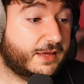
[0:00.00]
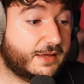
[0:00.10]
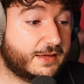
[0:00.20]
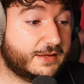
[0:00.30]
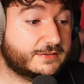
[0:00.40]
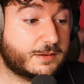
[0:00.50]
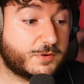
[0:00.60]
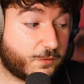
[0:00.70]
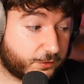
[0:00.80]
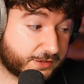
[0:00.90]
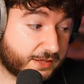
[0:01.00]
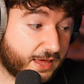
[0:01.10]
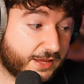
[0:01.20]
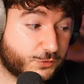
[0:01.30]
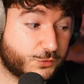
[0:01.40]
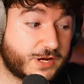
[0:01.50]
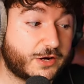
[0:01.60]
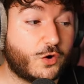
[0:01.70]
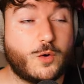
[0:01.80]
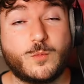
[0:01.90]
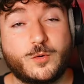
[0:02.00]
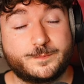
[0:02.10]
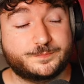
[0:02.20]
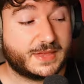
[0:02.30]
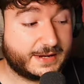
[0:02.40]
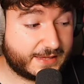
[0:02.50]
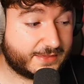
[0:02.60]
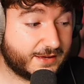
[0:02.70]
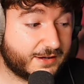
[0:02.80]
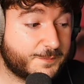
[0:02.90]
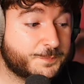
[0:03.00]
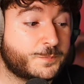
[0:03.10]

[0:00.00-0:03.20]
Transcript: Eh, se vio forzada a escuchar cómo Nizar